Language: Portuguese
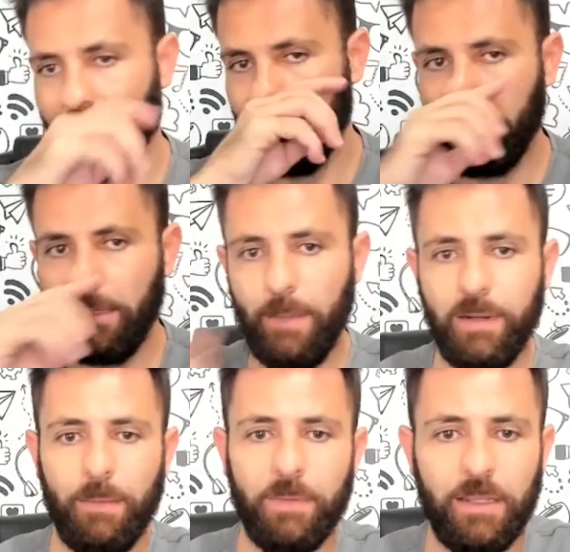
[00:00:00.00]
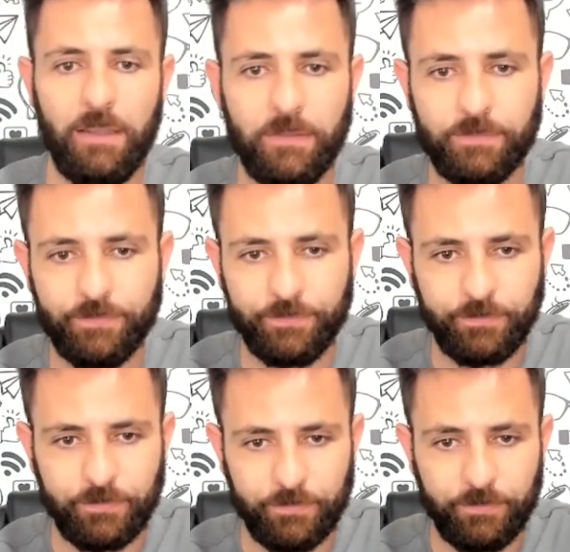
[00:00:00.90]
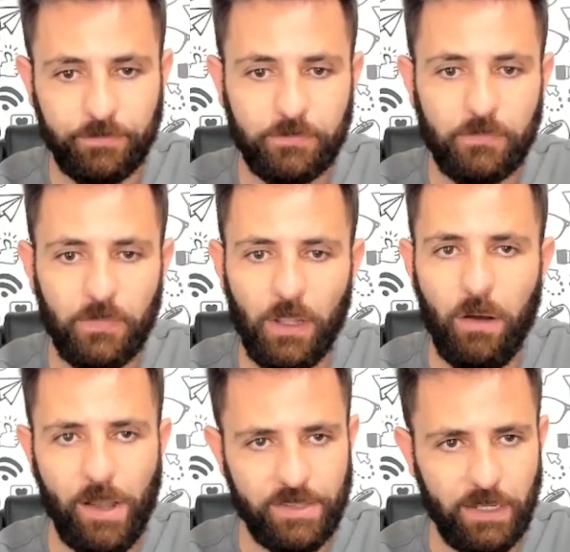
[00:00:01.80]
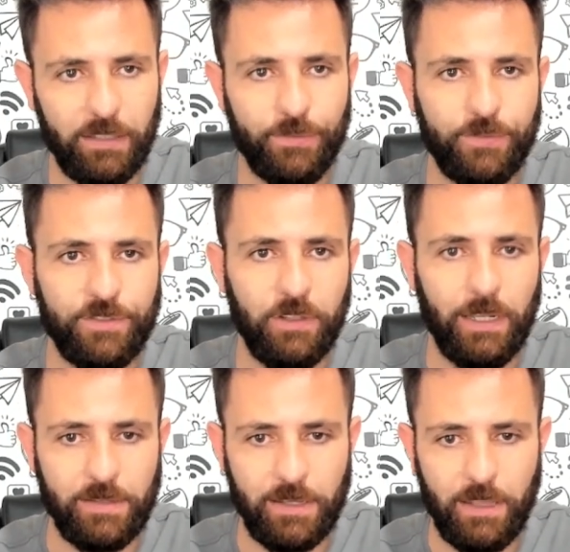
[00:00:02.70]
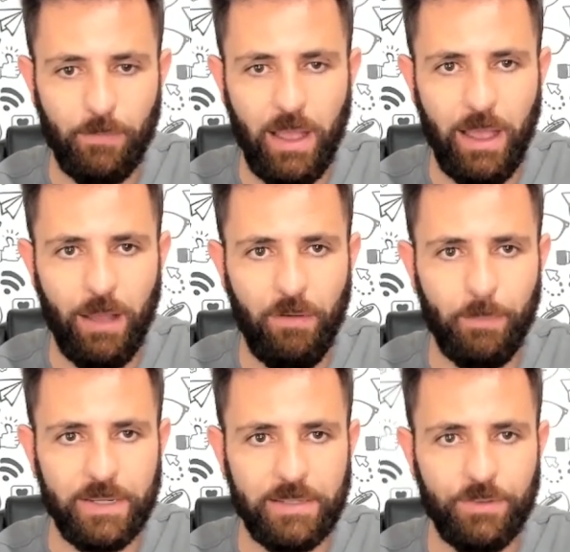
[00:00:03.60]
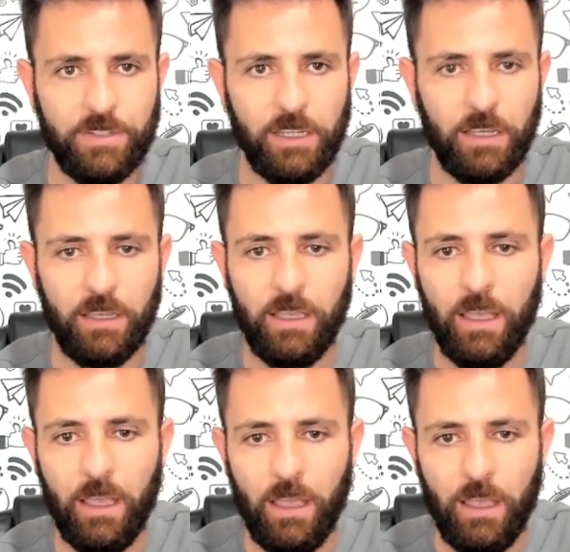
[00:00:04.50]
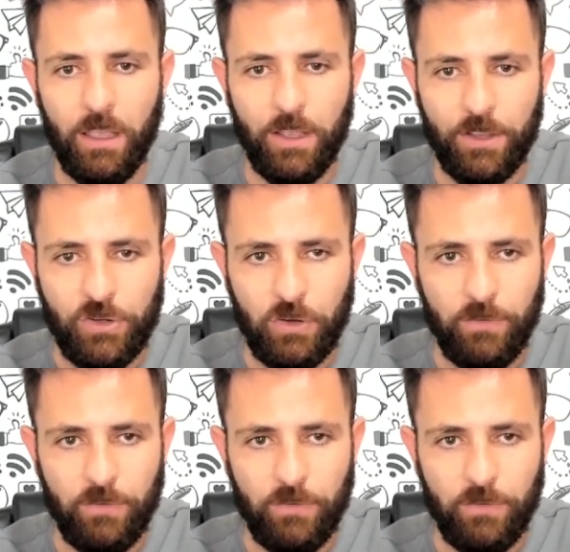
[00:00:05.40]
Cliquei para abrir. Ó, esse aqui está funcionando, esse aqui é uma, uma Deixa eu